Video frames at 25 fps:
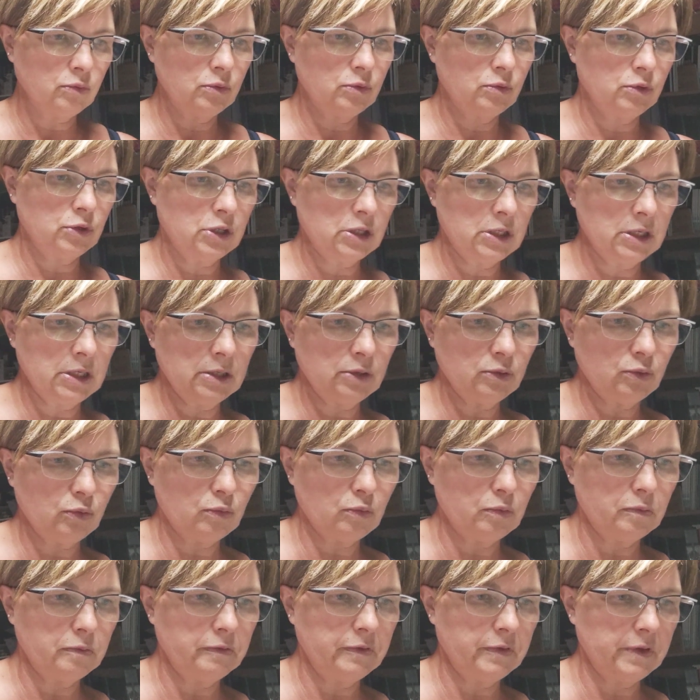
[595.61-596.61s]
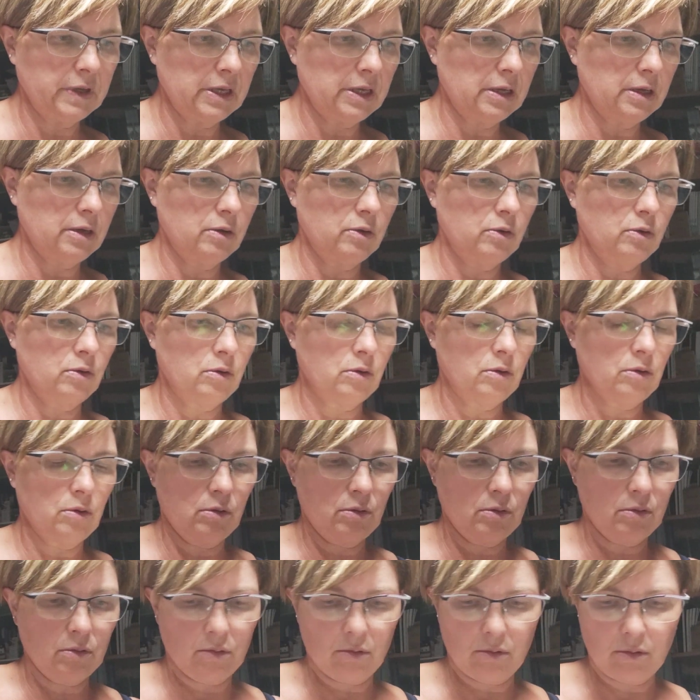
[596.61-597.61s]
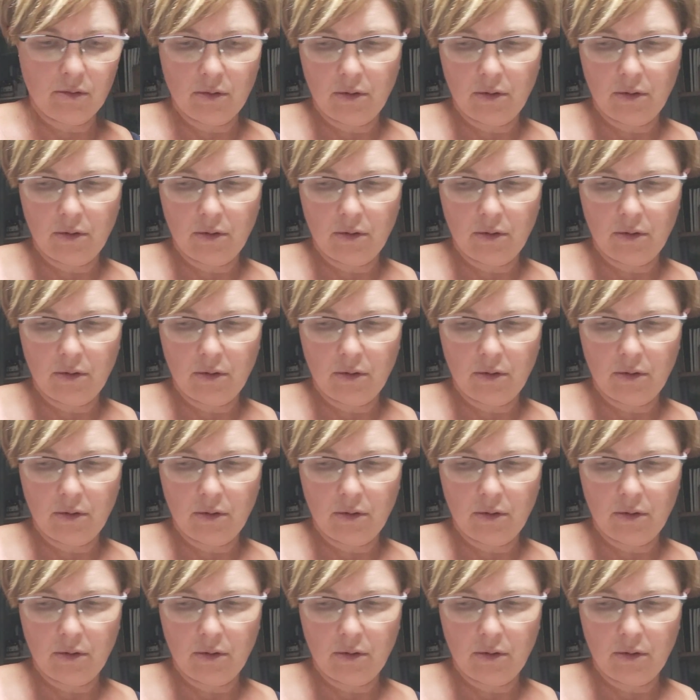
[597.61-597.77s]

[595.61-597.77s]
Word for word: j'ai trouvé euh,